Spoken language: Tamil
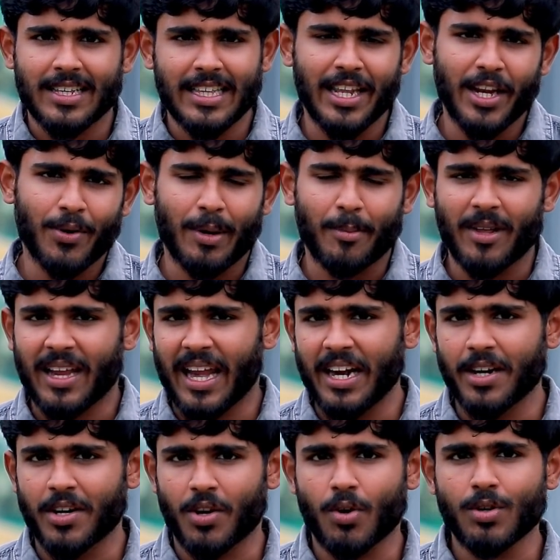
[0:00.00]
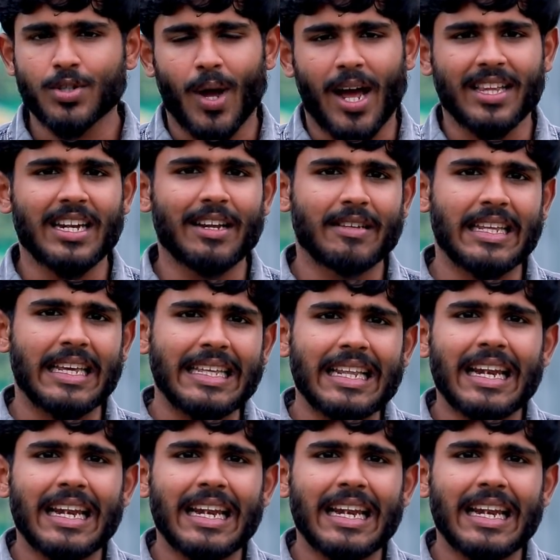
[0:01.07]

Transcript: இதுலேயும் நம்ம கேட்டுட்ருக்கோம் ஸோ அதில் வந்து